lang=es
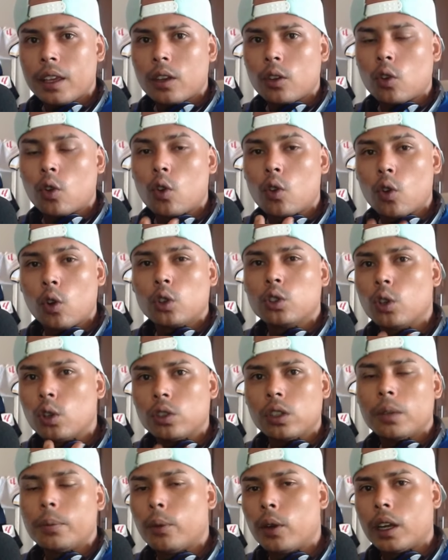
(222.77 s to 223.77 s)
con otro
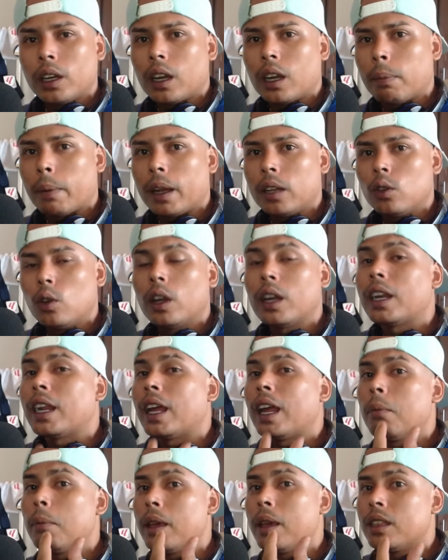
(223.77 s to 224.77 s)
tipo de respaldos
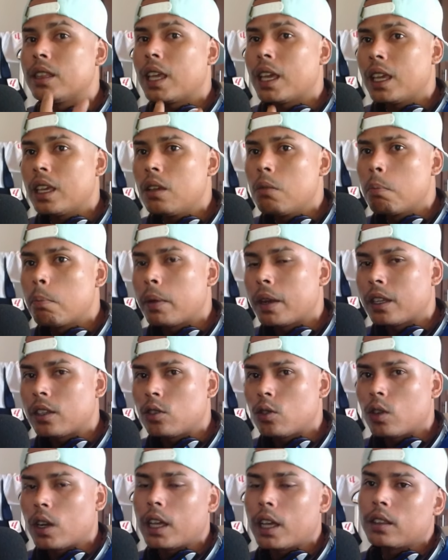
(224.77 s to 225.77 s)
realmente
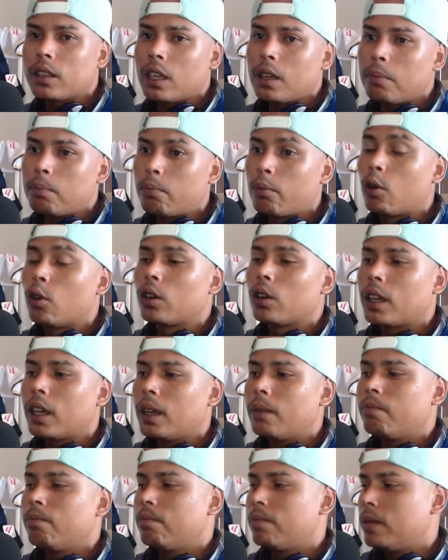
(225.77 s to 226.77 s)
impresionantes porque